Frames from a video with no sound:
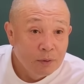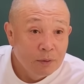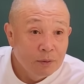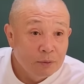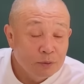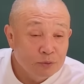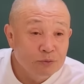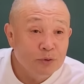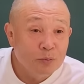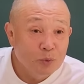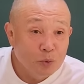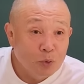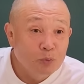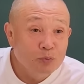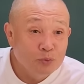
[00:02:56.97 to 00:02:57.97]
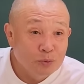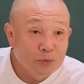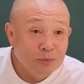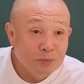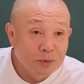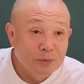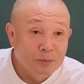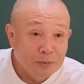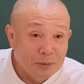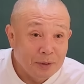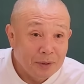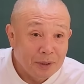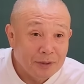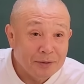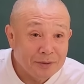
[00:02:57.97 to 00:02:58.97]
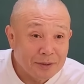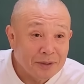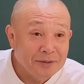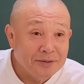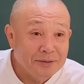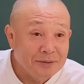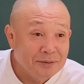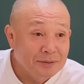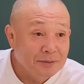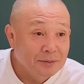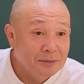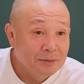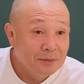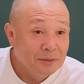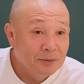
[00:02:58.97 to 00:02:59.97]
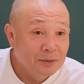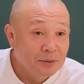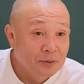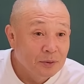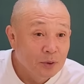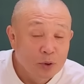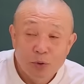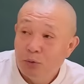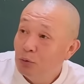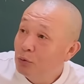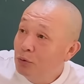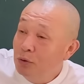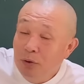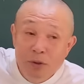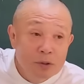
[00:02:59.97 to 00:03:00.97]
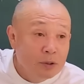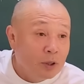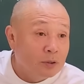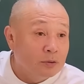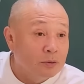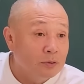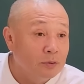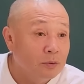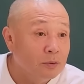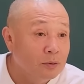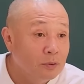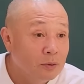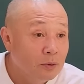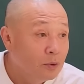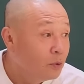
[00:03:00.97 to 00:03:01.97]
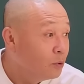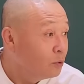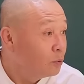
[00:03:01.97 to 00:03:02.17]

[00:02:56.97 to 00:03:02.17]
그 중에 뭐 골프도 뭐, 뭐, 한 가지. 여기 일 같은 거. 이